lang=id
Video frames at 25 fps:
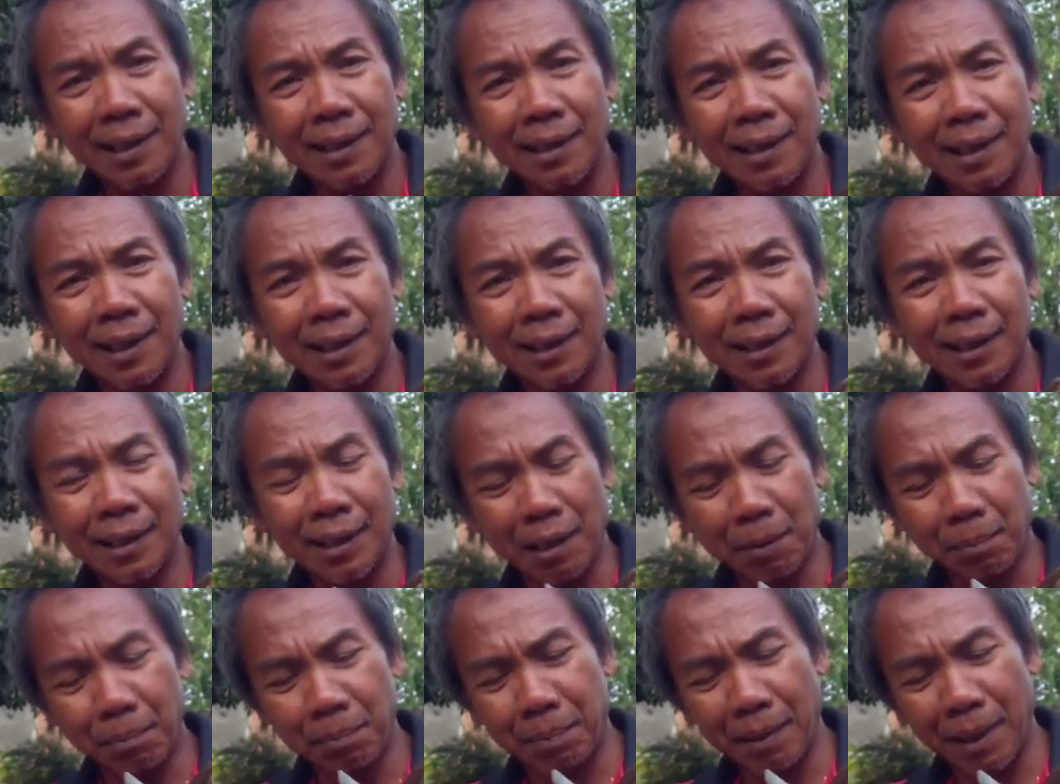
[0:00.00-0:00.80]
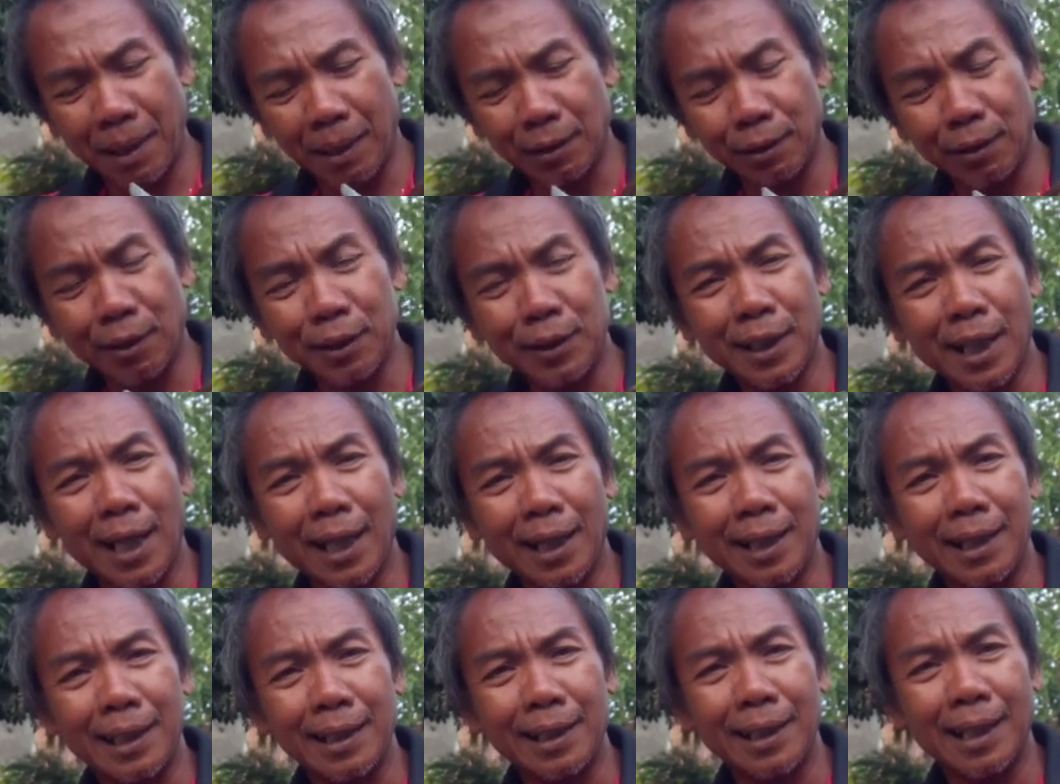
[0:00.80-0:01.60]
yang terbang terus
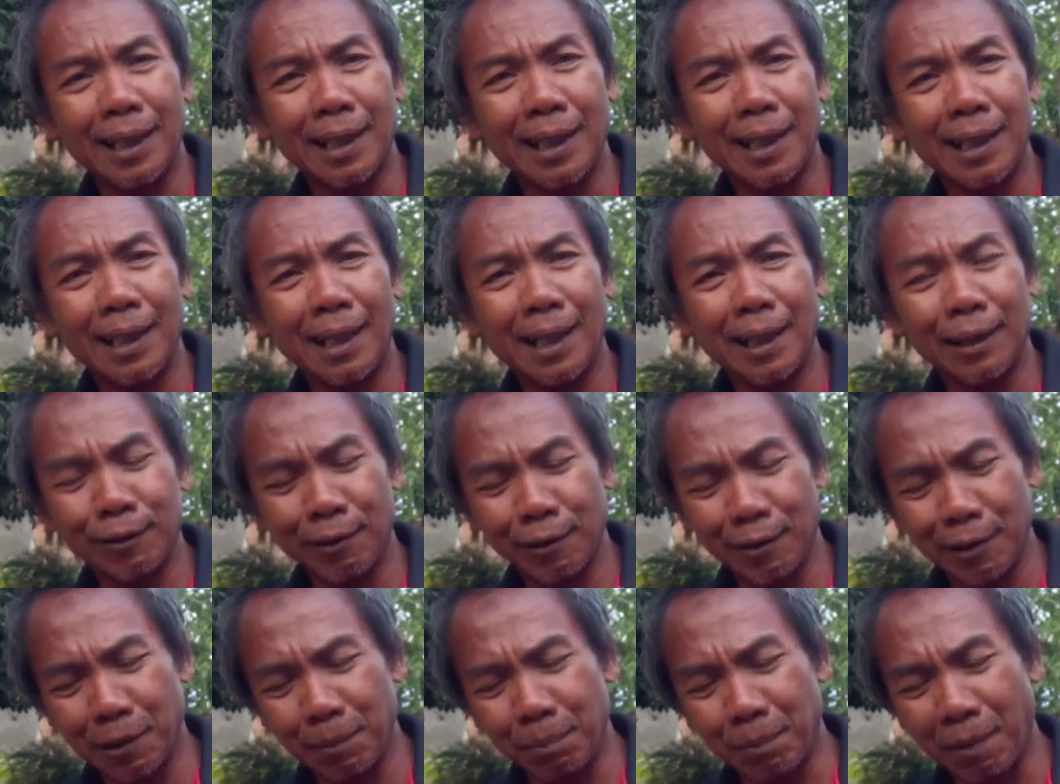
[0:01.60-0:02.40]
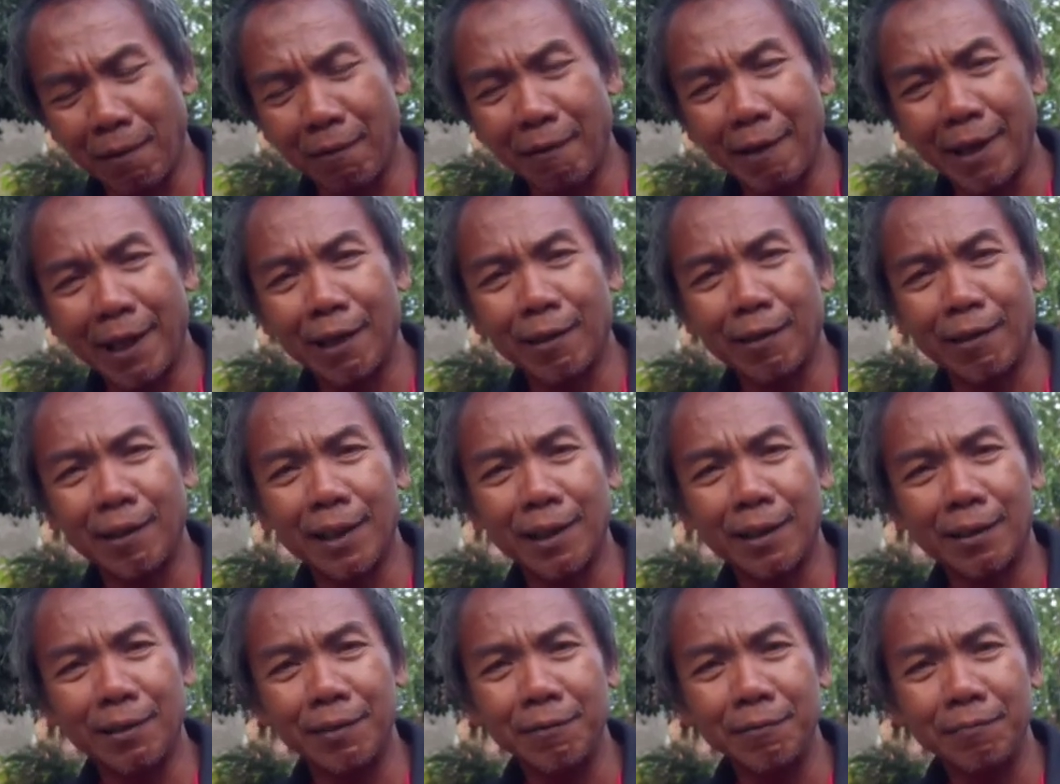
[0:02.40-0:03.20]
kakinya langsung di bawah
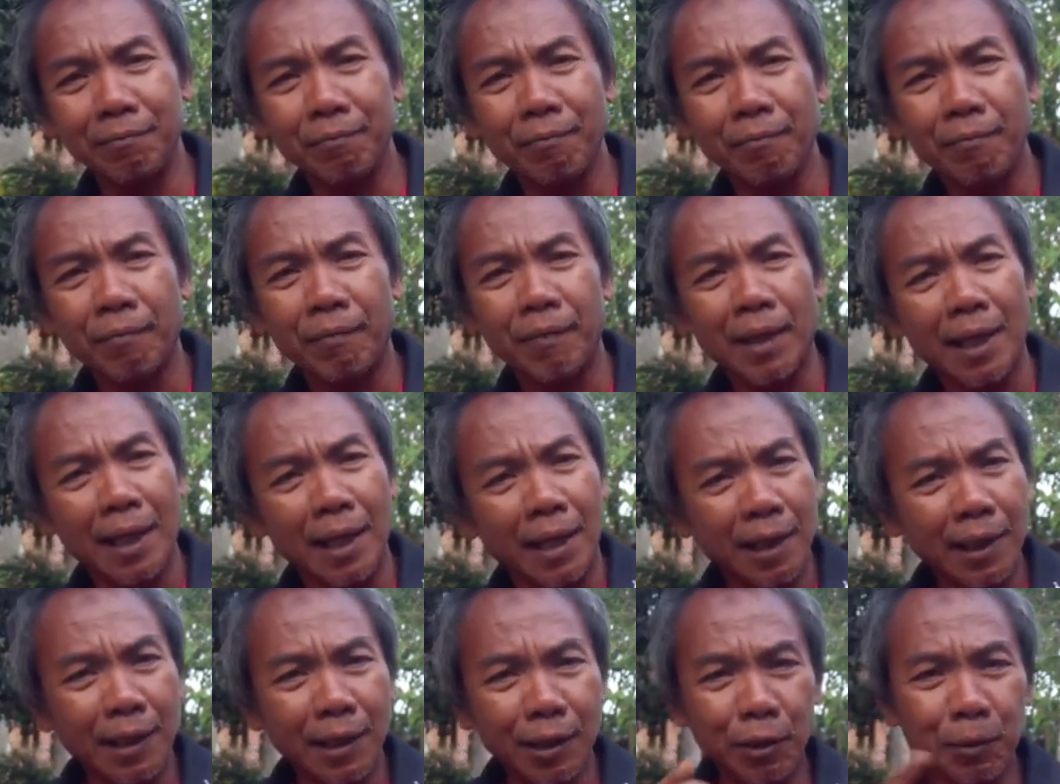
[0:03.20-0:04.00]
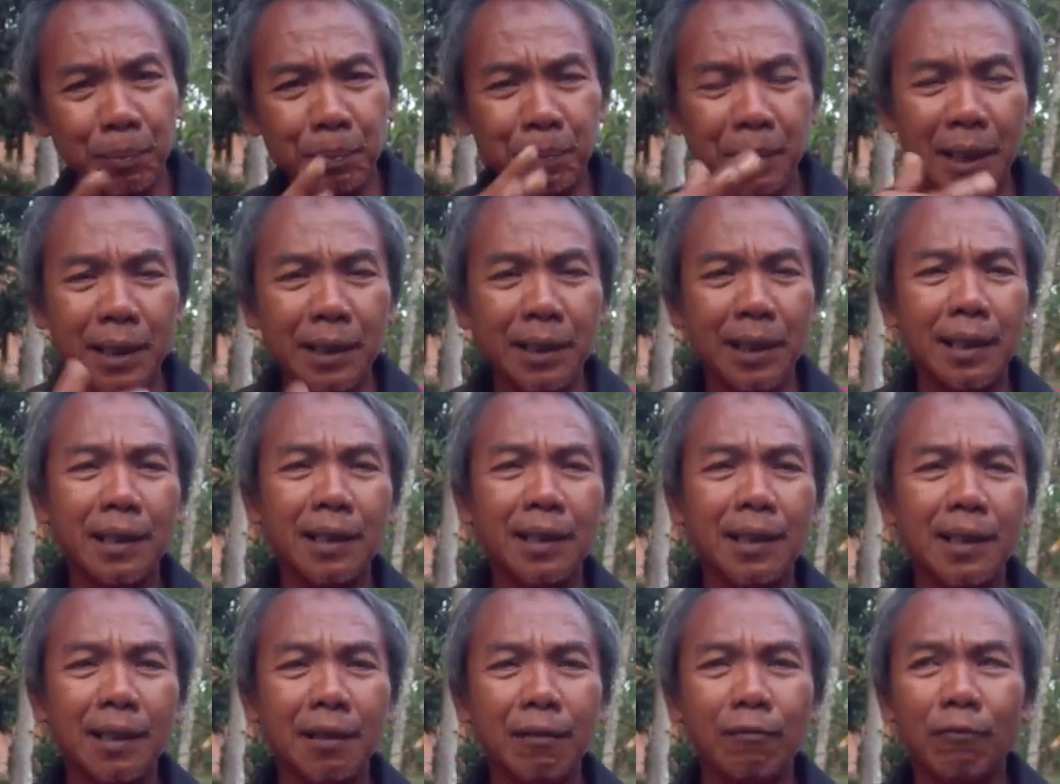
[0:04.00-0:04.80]
ekor itu itu
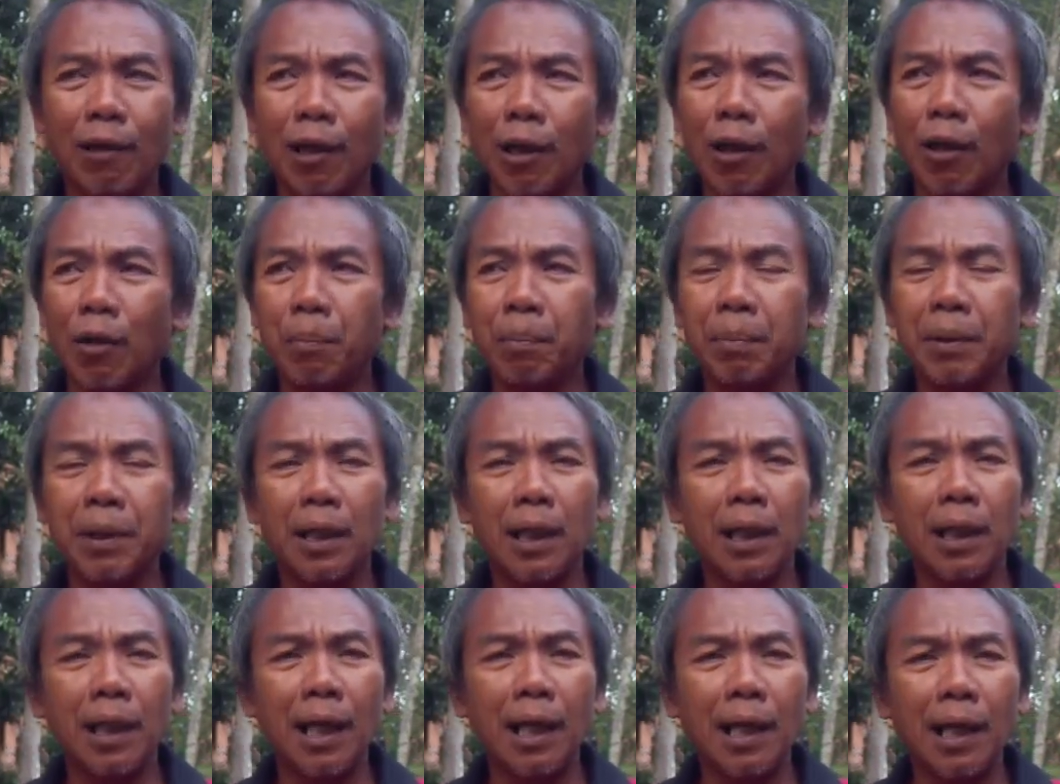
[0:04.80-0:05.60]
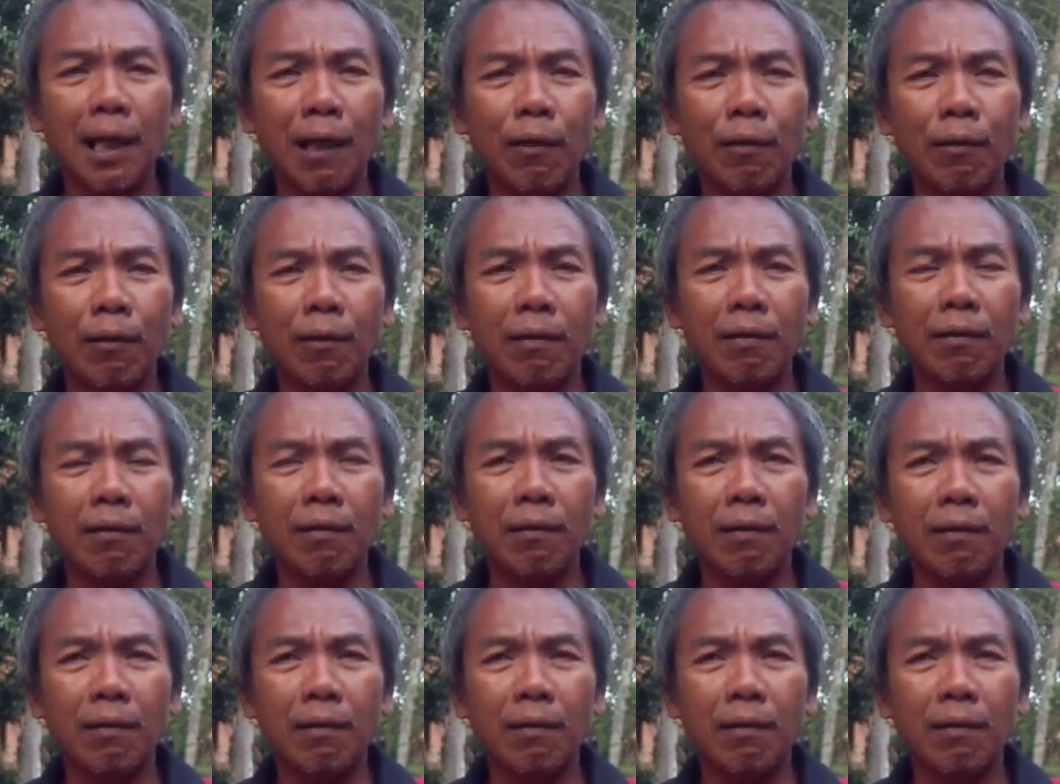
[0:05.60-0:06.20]
biasanya walaupun lelah kalau